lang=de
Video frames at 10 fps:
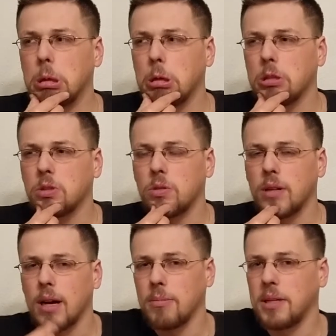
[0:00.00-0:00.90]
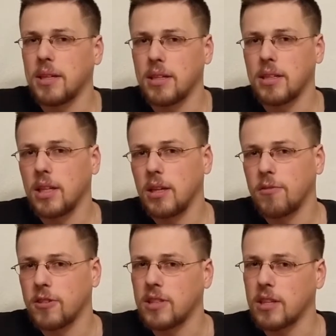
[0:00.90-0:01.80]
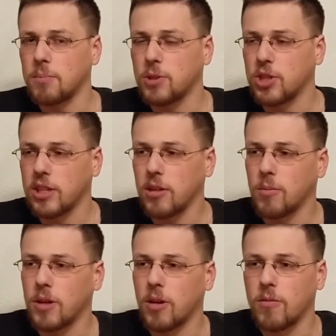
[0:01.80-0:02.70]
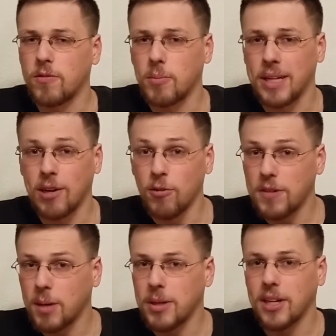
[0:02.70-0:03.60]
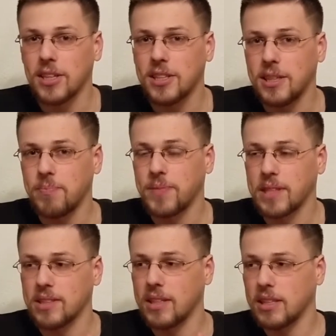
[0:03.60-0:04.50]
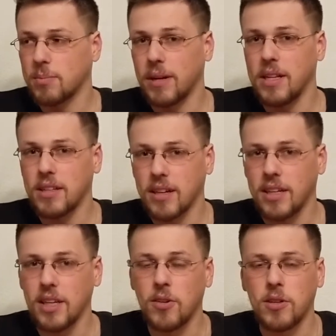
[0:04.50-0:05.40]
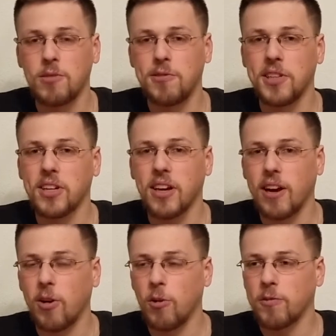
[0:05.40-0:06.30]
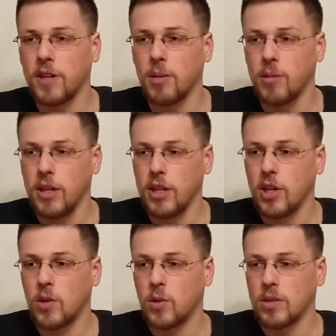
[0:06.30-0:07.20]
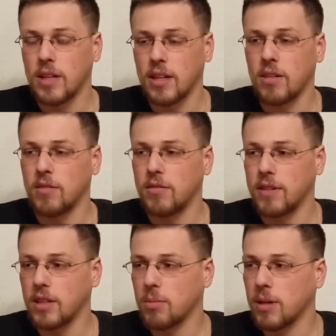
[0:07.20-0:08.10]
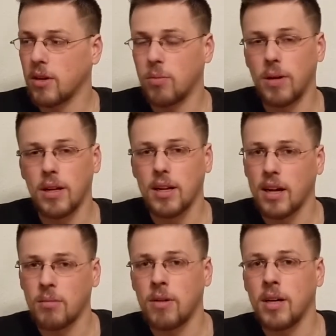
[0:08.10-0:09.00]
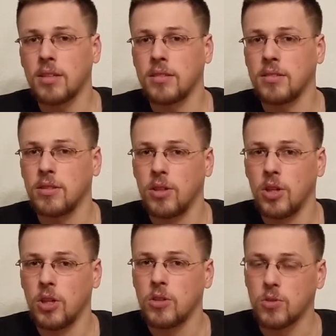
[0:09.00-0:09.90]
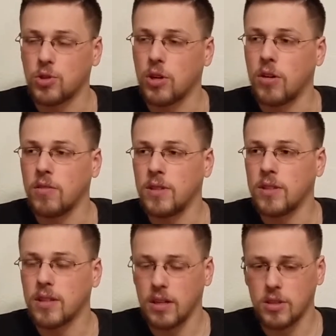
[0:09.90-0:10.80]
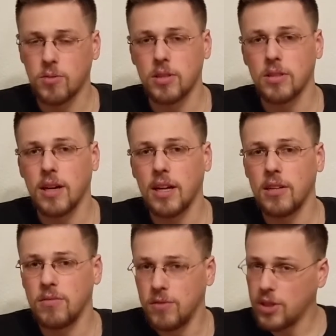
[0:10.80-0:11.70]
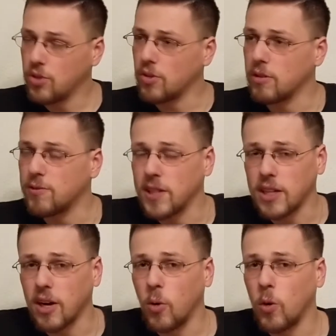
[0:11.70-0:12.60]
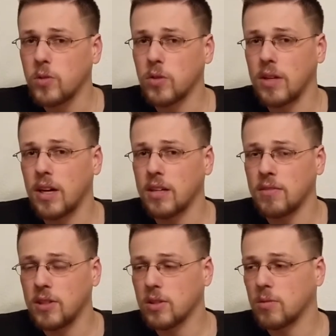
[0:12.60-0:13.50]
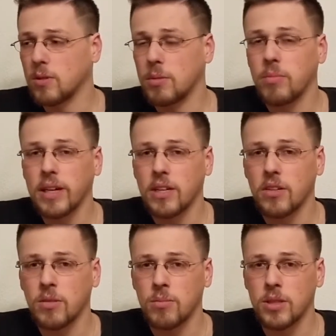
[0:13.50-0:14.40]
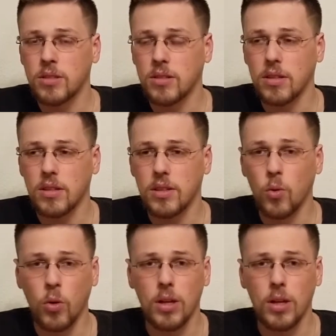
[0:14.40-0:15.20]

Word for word: oder so, habe ich äh, die Versandbestätigung bekommen von meiner Aufnahmekarte. Das heißt, bald kann ich auch in 4K aufnehmen. Und dann werde ich mich auch mal ranmachen, zu schauen, wie das alles wird, ein Video in 4K hochzuladen, wie das wird mit dem Rendern, mit äh, der